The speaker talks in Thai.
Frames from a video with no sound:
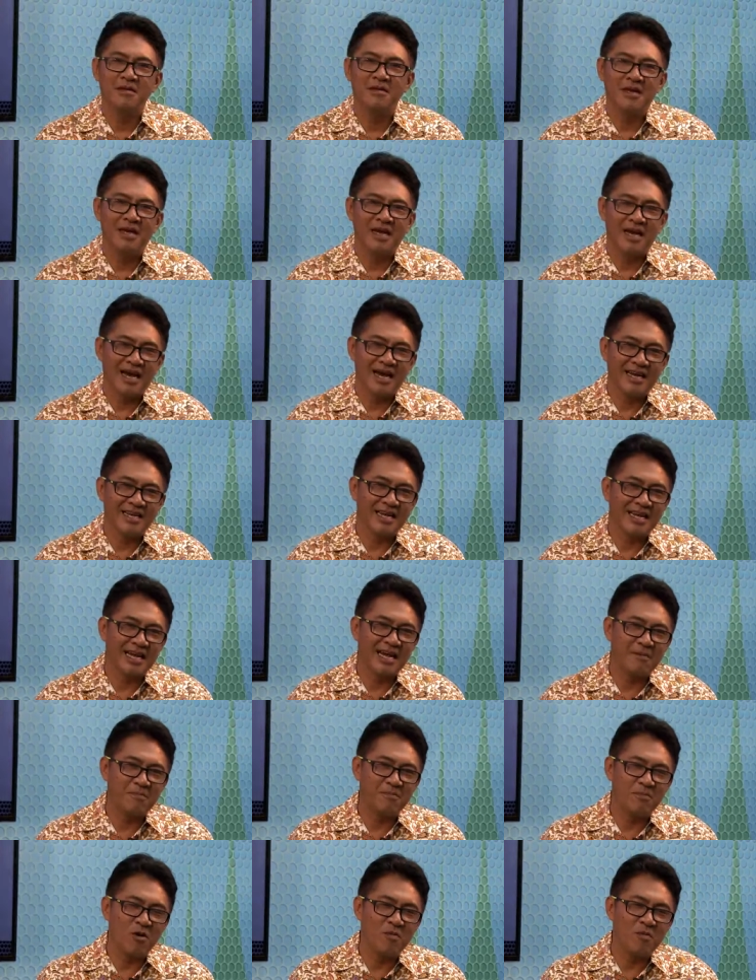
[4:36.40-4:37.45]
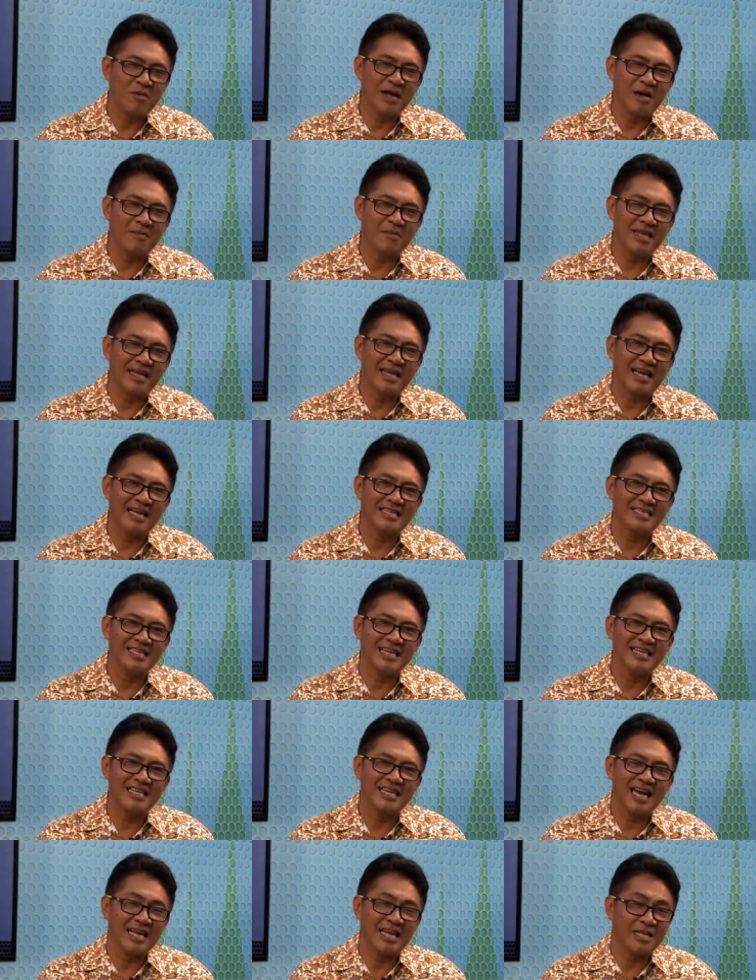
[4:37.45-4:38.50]
งน่าสนใจนะครับพบกับรายการส
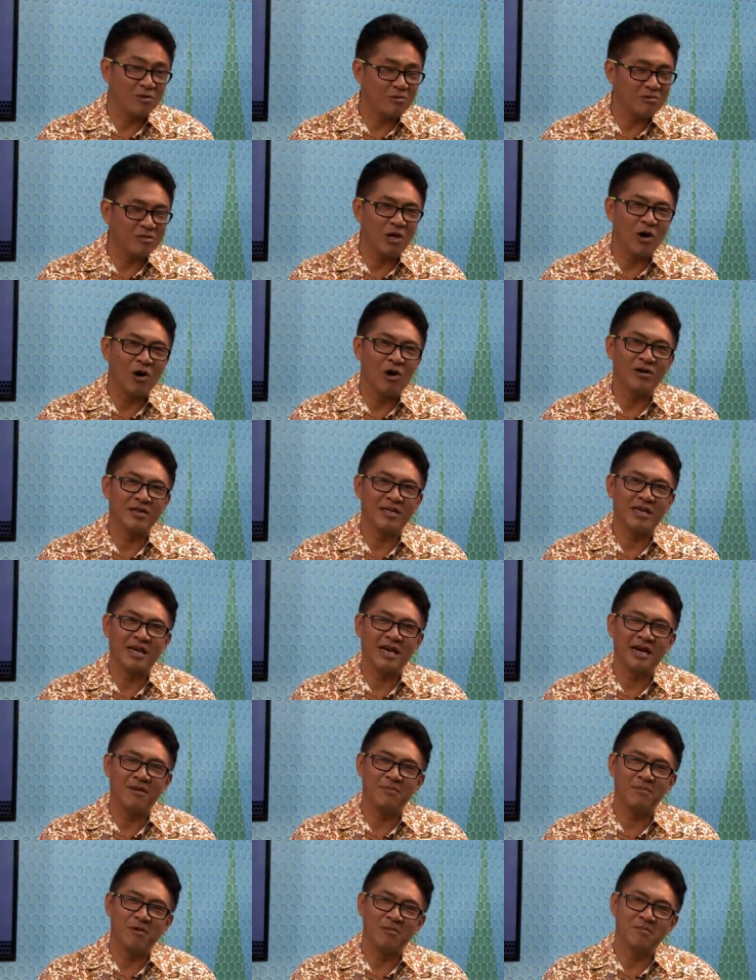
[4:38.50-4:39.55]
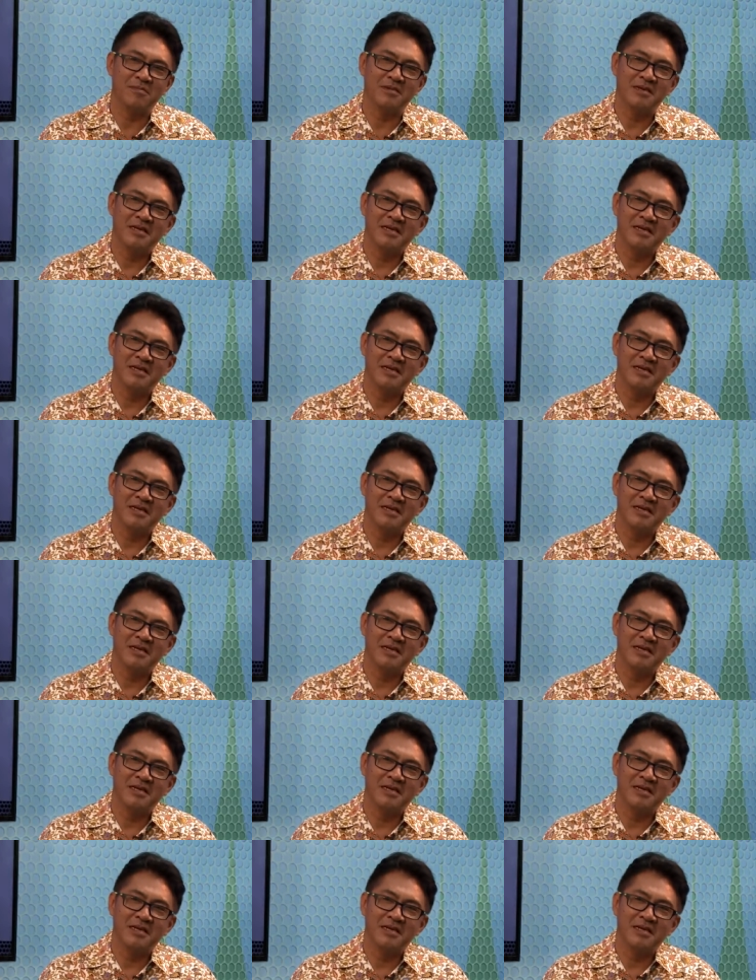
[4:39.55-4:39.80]
ถานีขายทุกต่อนะครับผม